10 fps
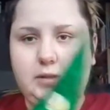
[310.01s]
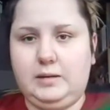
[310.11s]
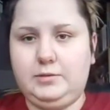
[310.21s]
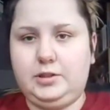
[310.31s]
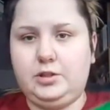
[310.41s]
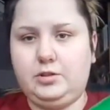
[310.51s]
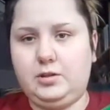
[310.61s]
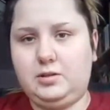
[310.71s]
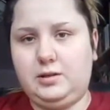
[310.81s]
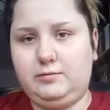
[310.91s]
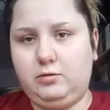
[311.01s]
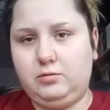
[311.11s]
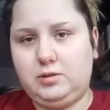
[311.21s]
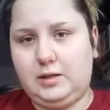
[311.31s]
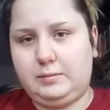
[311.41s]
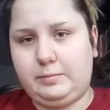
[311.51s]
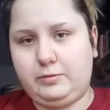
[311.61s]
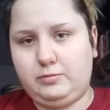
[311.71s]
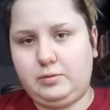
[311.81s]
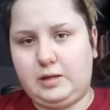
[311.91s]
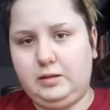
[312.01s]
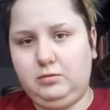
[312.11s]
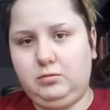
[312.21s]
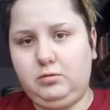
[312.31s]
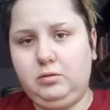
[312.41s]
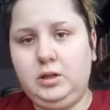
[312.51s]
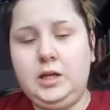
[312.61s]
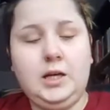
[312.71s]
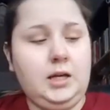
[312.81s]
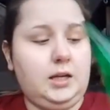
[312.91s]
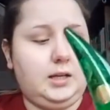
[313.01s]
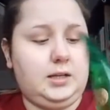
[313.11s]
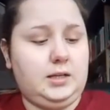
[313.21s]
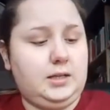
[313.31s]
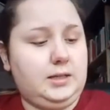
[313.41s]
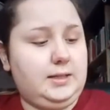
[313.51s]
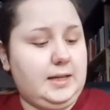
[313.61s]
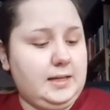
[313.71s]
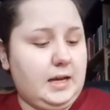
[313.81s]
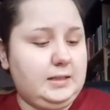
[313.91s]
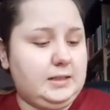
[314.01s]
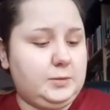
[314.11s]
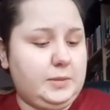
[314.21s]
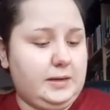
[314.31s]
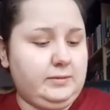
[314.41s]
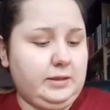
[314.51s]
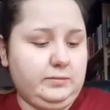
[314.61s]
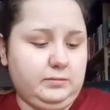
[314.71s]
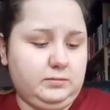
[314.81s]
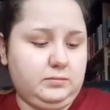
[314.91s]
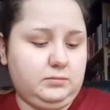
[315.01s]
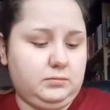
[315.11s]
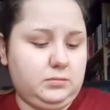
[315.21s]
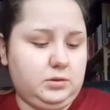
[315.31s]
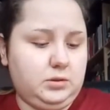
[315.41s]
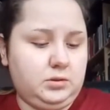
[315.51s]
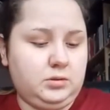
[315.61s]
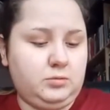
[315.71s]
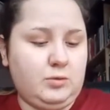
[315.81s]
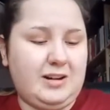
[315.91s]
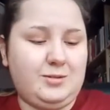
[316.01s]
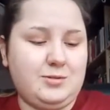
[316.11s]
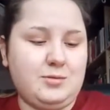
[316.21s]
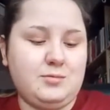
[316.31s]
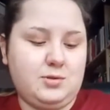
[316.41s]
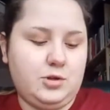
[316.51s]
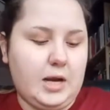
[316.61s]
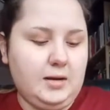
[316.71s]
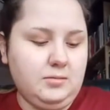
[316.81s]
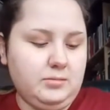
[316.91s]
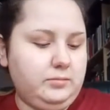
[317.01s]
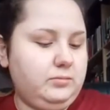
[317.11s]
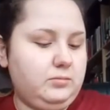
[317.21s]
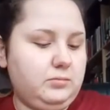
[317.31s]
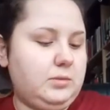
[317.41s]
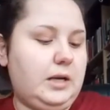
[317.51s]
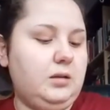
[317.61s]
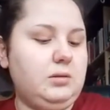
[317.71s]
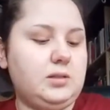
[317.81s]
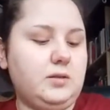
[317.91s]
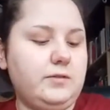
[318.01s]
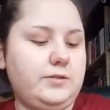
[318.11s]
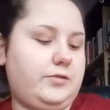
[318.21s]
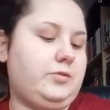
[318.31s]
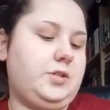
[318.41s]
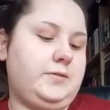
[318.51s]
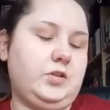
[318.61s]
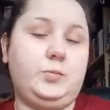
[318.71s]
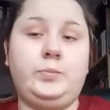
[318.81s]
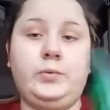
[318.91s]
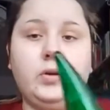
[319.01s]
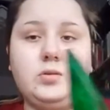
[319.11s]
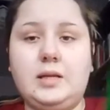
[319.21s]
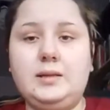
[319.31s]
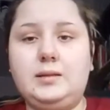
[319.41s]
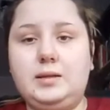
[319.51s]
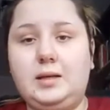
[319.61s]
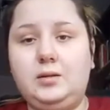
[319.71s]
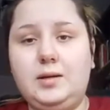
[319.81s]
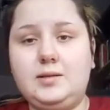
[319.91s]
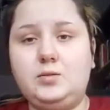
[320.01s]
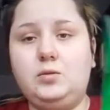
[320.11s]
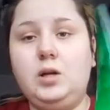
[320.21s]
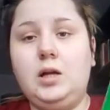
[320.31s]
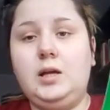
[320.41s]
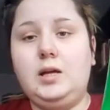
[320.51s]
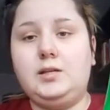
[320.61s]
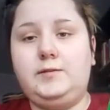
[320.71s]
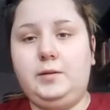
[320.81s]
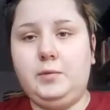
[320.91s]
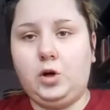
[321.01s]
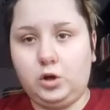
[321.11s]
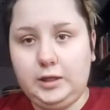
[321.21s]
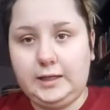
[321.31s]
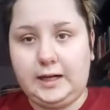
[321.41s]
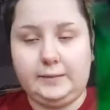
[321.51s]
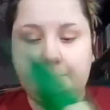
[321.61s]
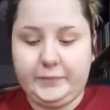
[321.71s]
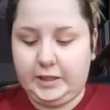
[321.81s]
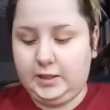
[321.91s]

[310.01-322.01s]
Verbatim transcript: Ja myślę, że to jest rewolucja po prostu na rynku. genialna sprawa, łagodzący żel aloesowy, 99% aloesu z firmy Holika.